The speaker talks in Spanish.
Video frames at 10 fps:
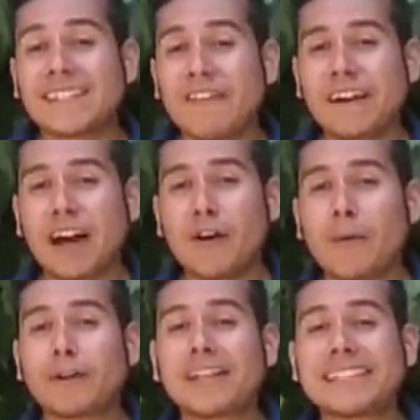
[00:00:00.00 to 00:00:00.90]
¿Se ha fijado
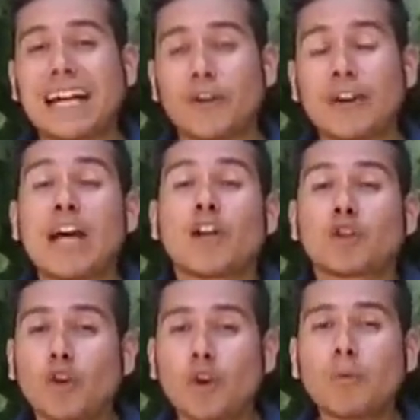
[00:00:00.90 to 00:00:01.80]
que cuando hace calor
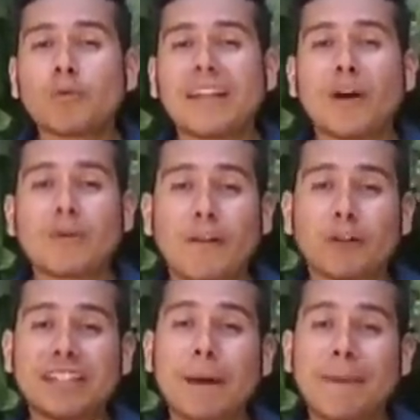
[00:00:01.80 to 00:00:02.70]
todo el mundo anda con una
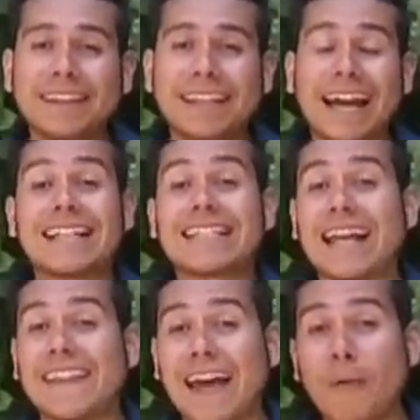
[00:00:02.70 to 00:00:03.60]
botella plástica
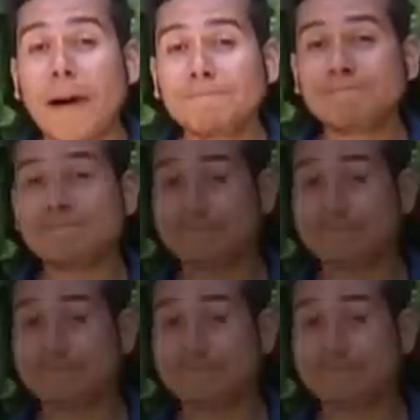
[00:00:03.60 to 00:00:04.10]
llena de agua?